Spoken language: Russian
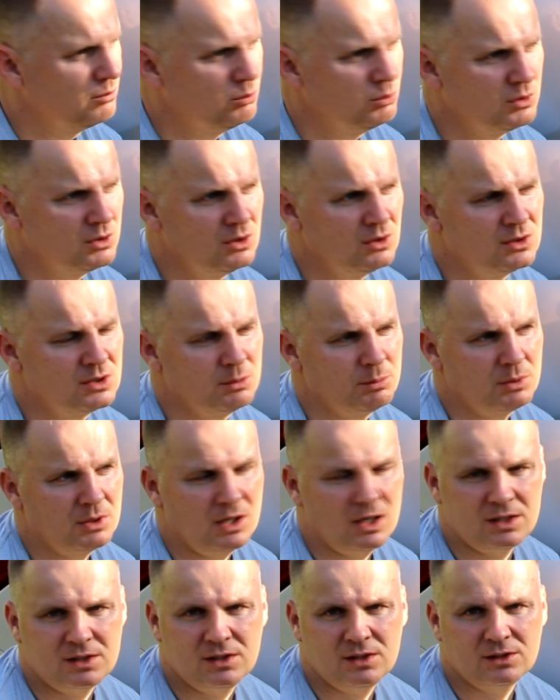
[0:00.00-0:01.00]
умудрился э,
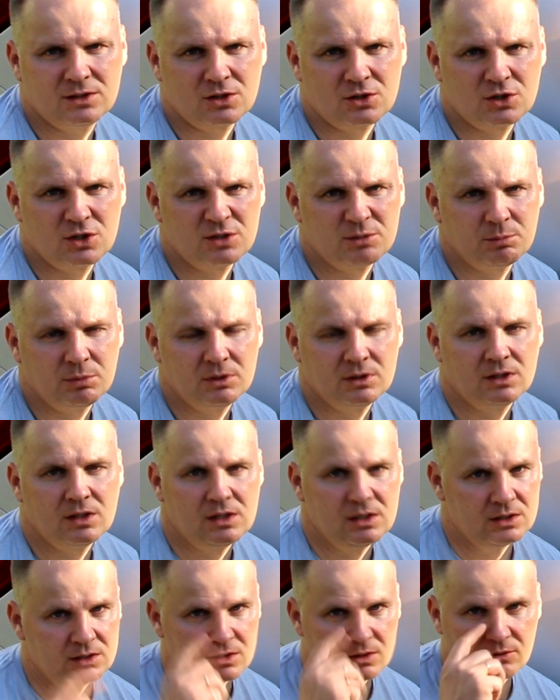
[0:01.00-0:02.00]
прокатиться
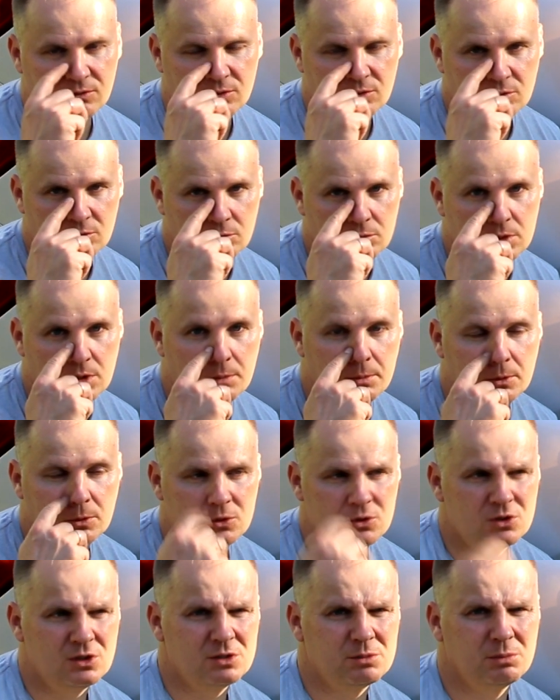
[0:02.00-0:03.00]
6,5 литров. У меня
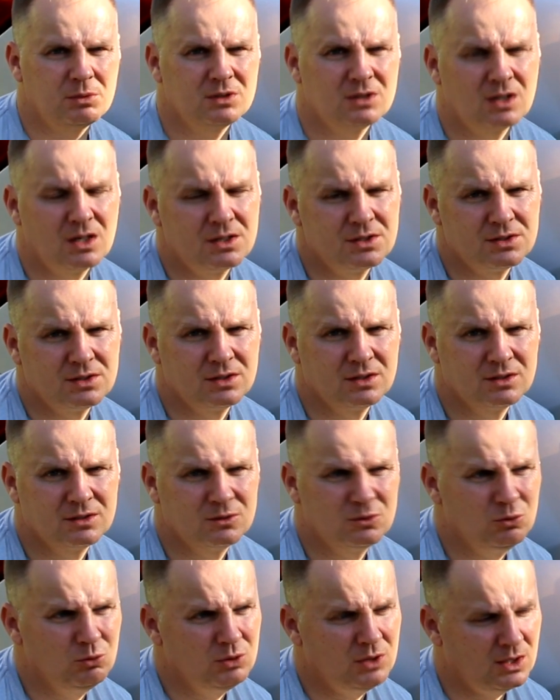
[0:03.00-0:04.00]
получилось по трассе.
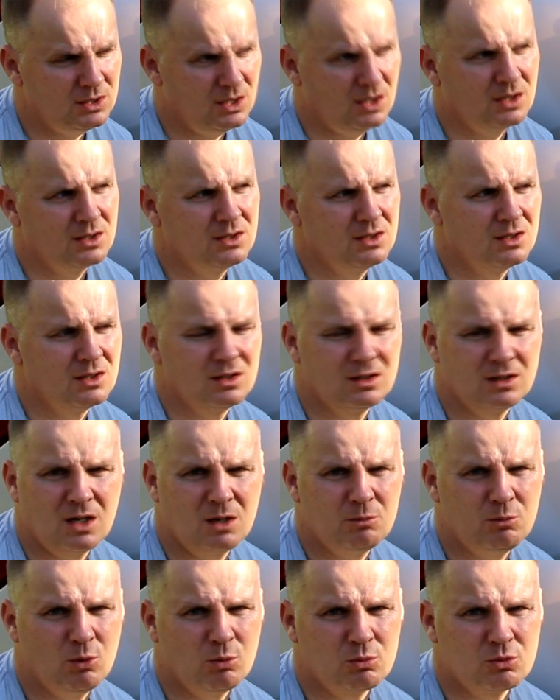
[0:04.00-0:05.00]
Ну, я так ехал
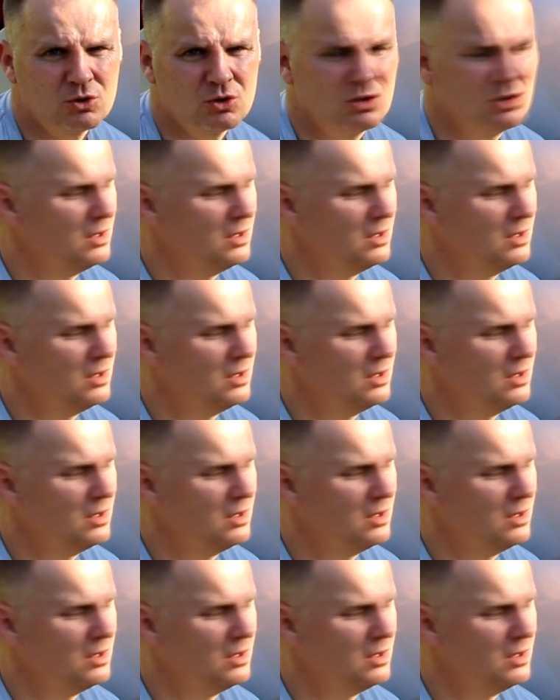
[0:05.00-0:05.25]
как бомж.